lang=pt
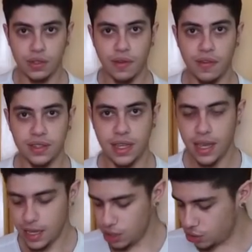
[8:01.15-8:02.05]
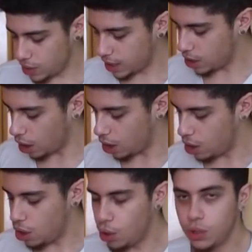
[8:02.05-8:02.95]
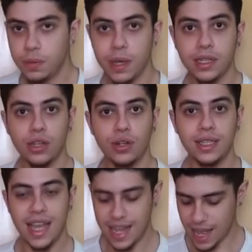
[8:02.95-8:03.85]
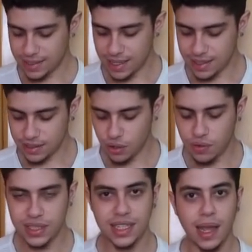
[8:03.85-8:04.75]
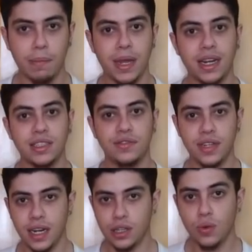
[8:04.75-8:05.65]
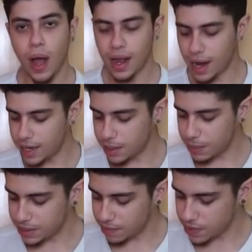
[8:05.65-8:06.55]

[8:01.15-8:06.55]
você vai fazer isso daqui, ó. O espectador tem a sensação que você está apenas virando a carta, mas na